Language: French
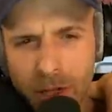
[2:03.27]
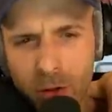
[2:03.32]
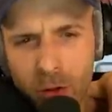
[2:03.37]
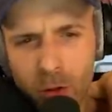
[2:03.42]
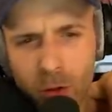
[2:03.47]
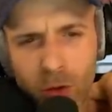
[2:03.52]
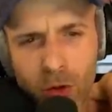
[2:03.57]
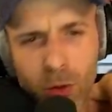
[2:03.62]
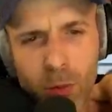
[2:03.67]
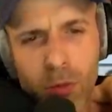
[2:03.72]
tu,
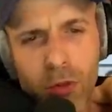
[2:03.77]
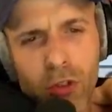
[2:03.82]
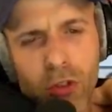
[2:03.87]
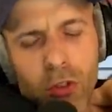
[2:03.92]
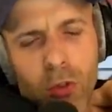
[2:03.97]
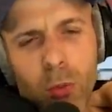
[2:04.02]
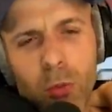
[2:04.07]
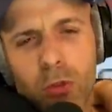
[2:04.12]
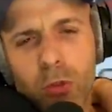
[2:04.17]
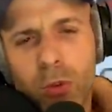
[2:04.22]
tu,
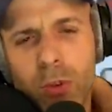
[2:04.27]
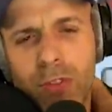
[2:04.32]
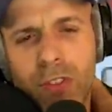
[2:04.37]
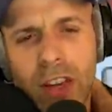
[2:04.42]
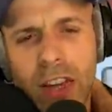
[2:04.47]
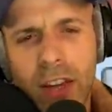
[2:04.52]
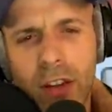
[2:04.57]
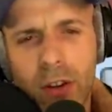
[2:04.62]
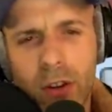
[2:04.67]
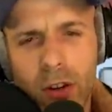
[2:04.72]
me
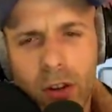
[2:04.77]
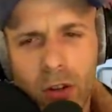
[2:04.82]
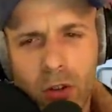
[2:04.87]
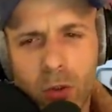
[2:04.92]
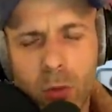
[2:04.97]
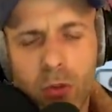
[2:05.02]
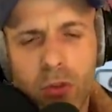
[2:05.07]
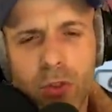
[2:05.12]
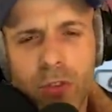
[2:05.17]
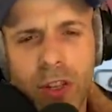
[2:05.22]
suivais, euh, tu
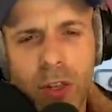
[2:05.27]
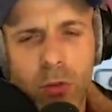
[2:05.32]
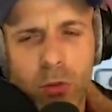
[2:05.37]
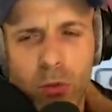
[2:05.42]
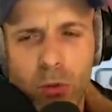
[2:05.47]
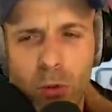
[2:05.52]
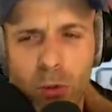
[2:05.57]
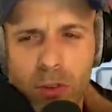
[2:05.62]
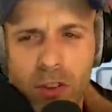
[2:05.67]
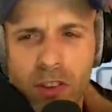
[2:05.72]
me suivais tout
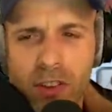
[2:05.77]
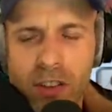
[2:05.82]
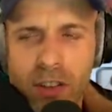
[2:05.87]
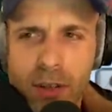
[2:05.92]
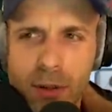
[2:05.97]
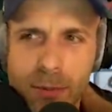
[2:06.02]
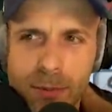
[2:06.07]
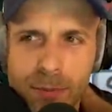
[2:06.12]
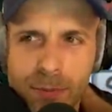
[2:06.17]
du long, c'est ça